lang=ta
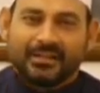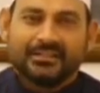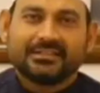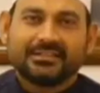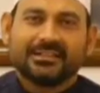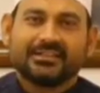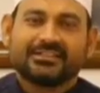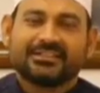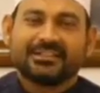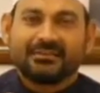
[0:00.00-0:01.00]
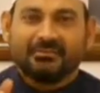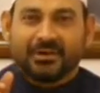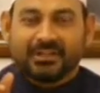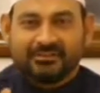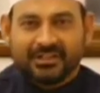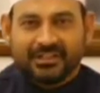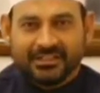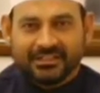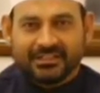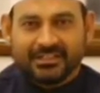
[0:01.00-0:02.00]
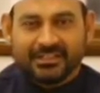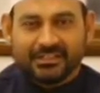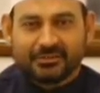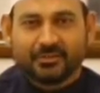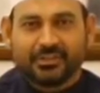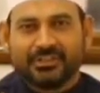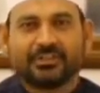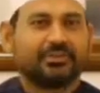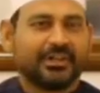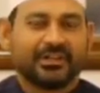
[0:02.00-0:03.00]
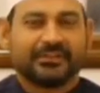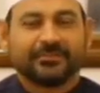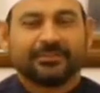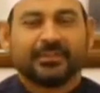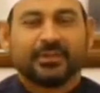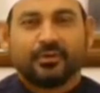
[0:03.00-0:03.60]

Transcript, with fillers: பாரதிய ஜனதா கட்சி மதவாத கட்சி என்ற சொல் எடுபடாது